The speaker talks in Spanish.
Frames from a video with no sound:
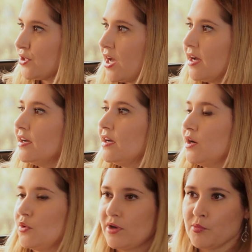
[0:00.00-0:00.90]
O sea,
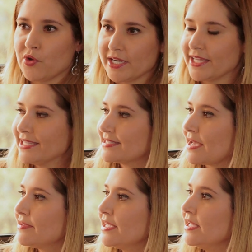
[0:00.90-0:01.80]
una mujer que
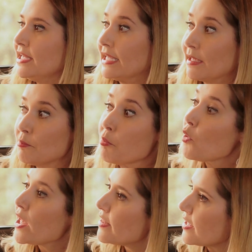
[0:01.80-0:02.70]
sabe que
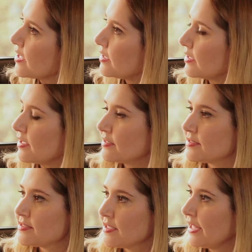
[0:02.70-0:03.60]
puede, que
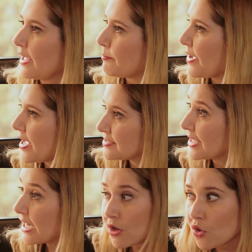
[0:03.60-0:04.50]
se siente
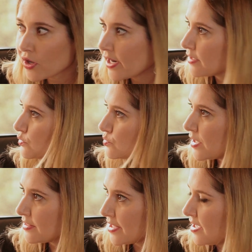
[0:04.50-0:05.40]
capaz, que logra sus
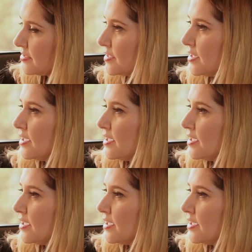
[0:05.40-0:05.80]
metas,